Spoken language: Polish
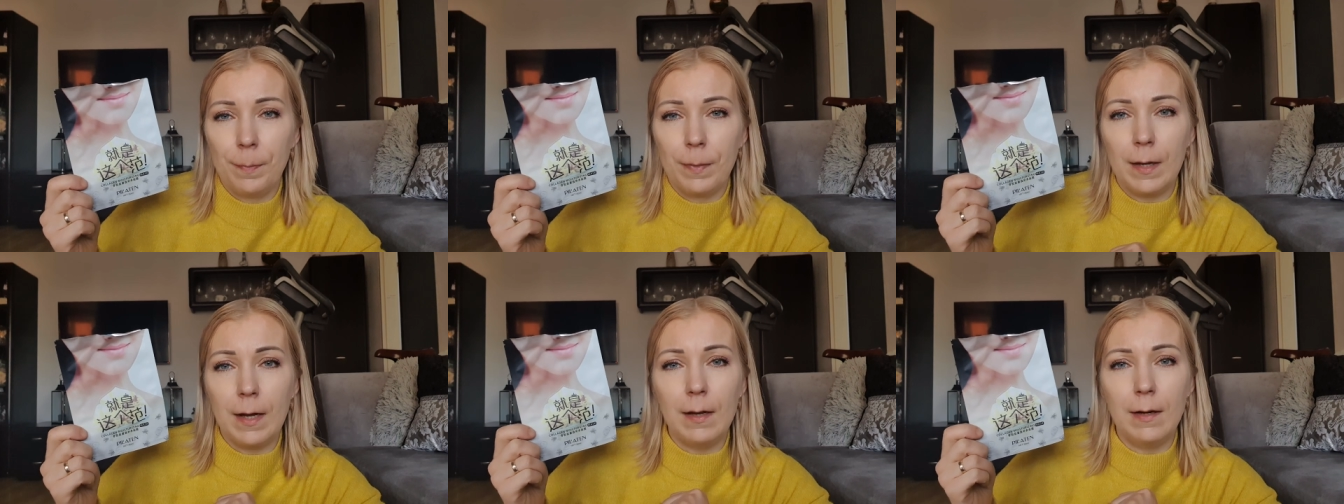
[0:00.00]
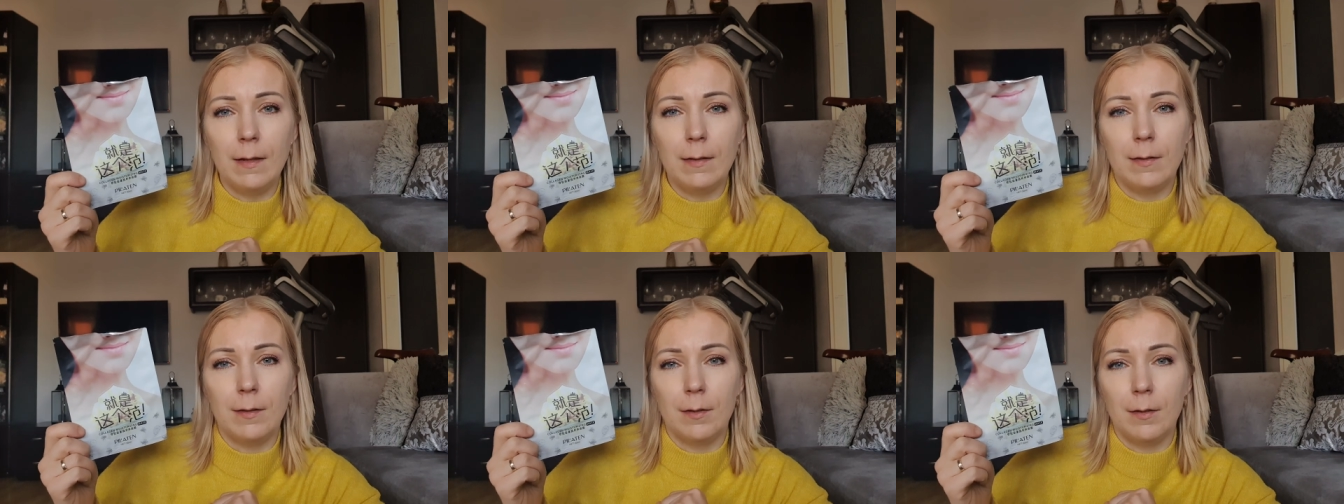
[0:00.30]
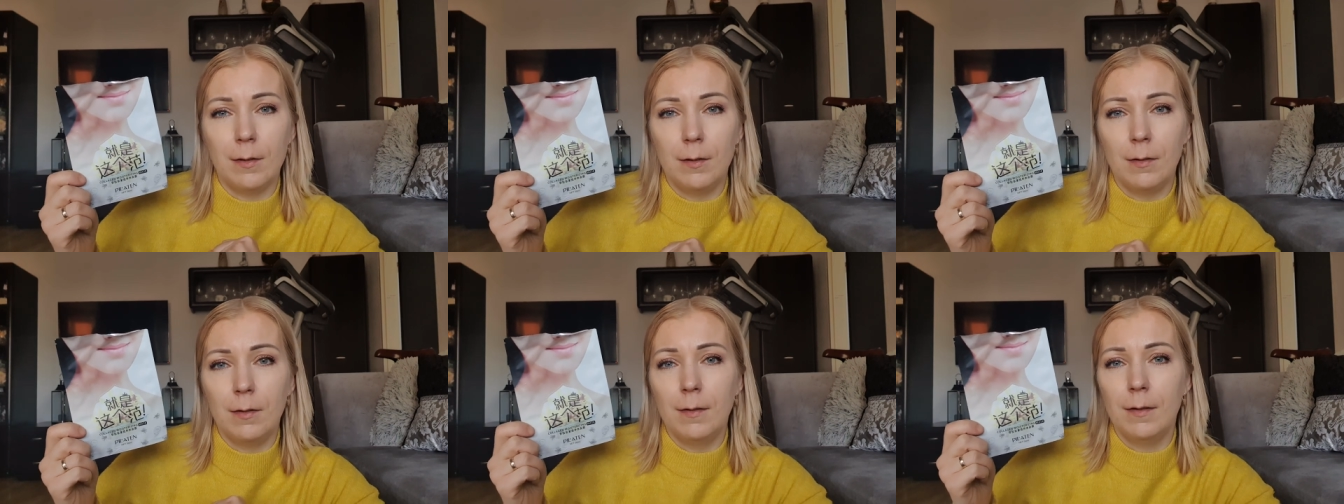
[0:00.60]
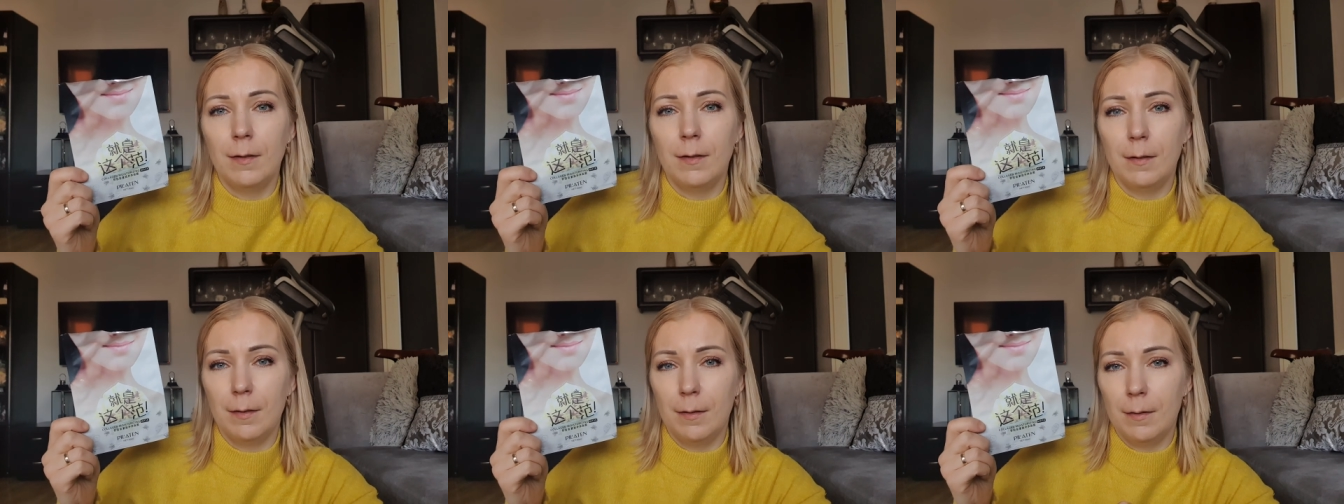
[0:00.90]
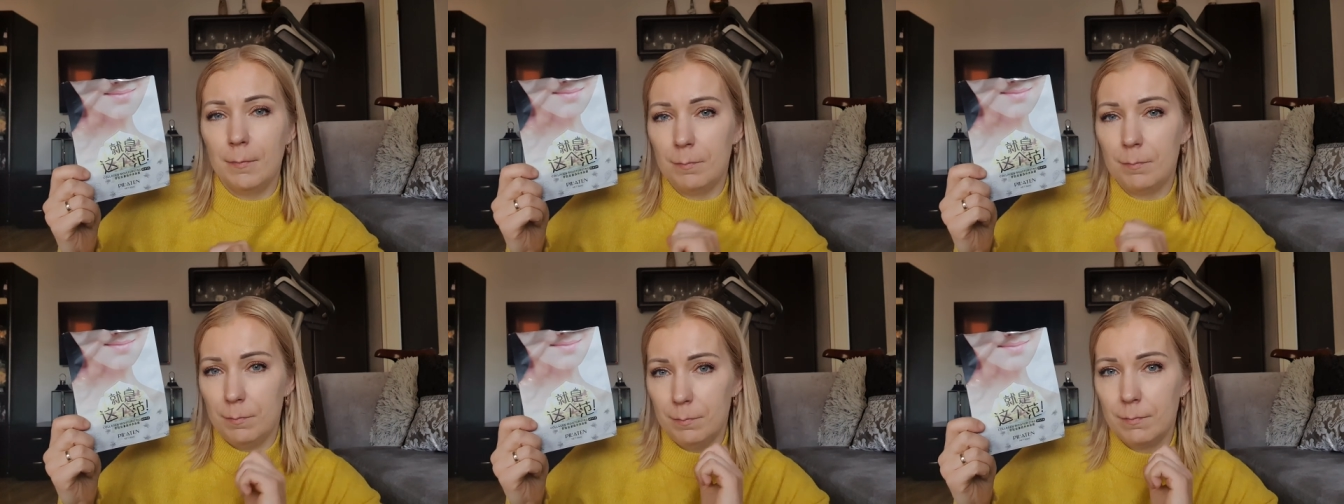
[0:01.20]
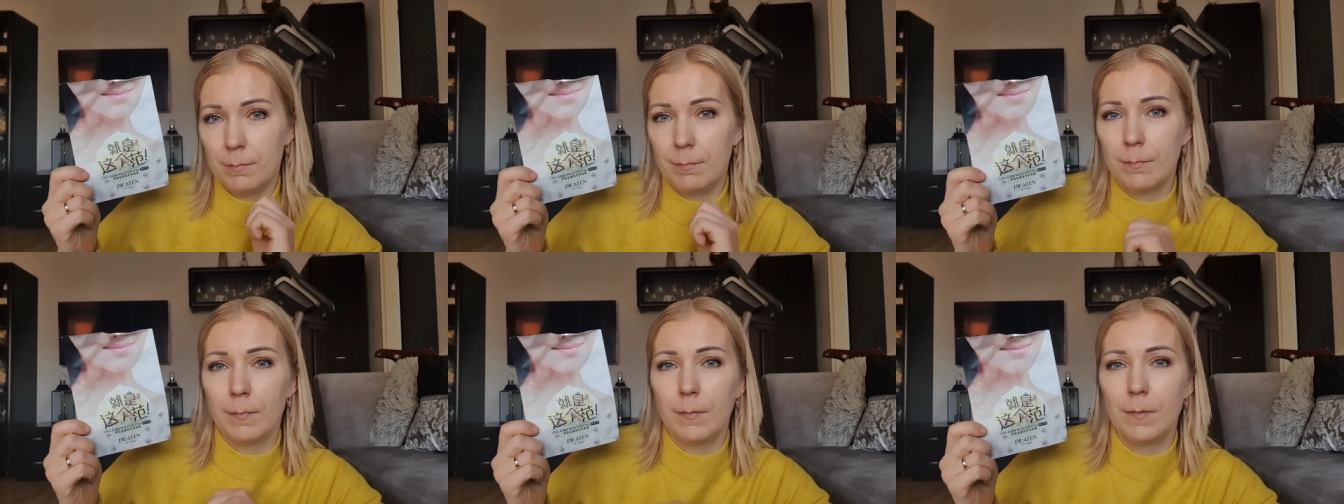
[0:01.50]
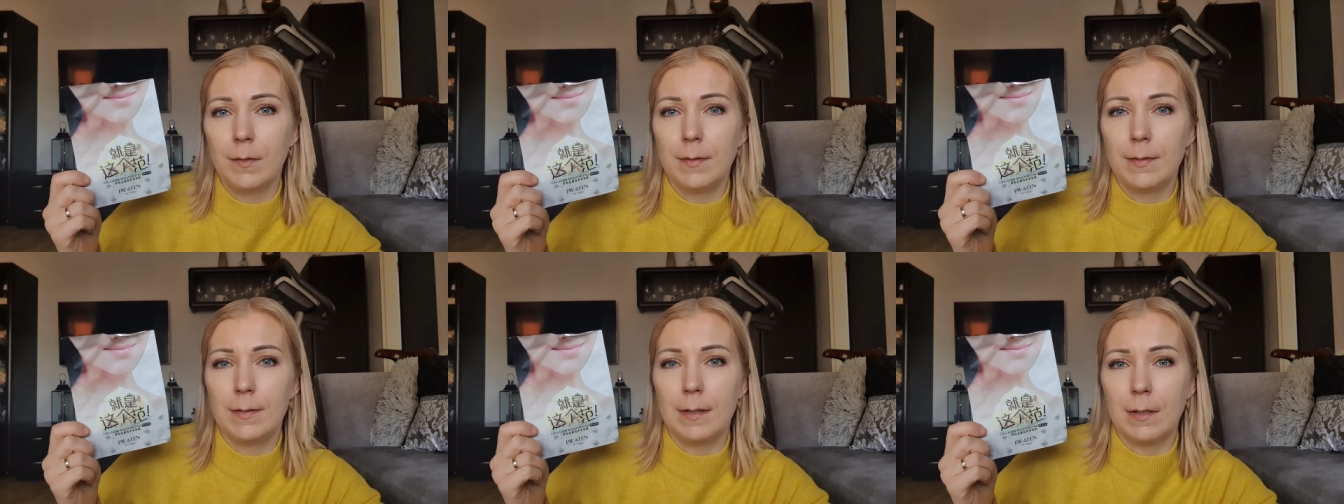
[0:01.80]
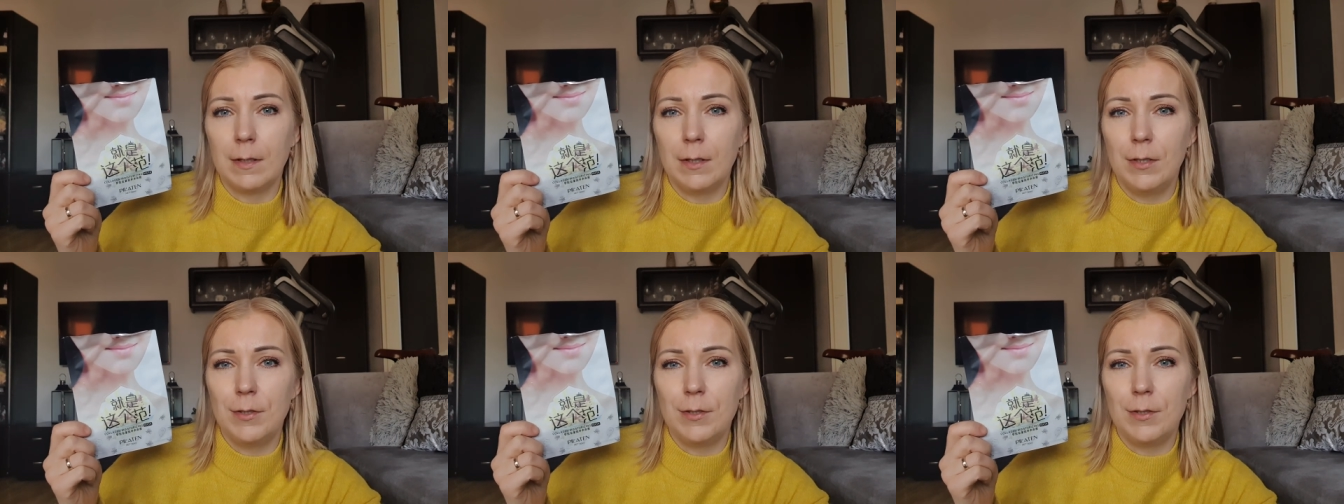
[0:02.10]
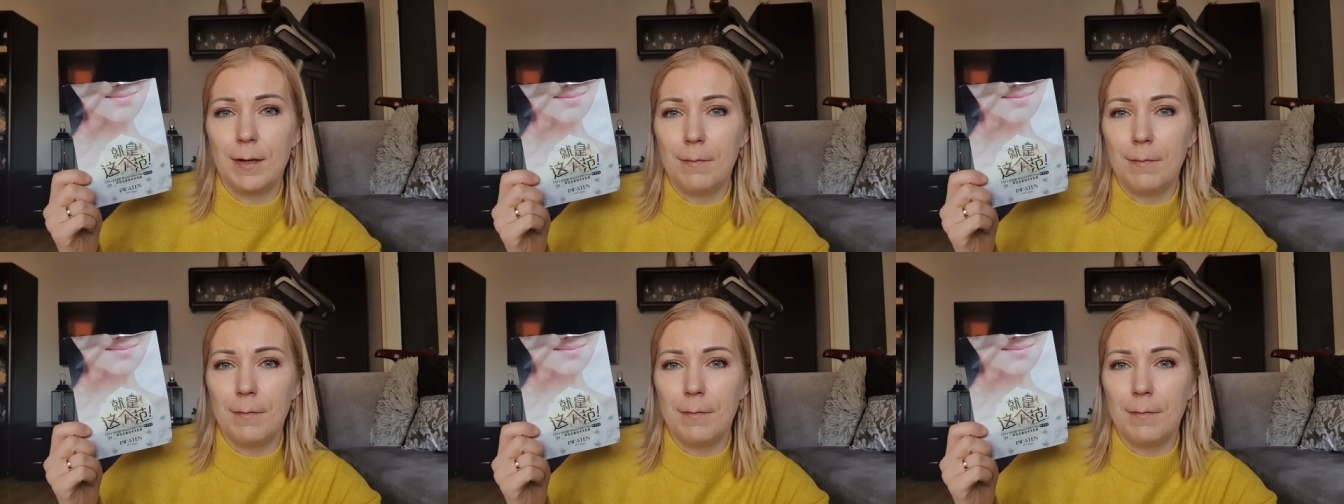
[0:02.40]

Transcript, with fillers: Ale to zerknijcie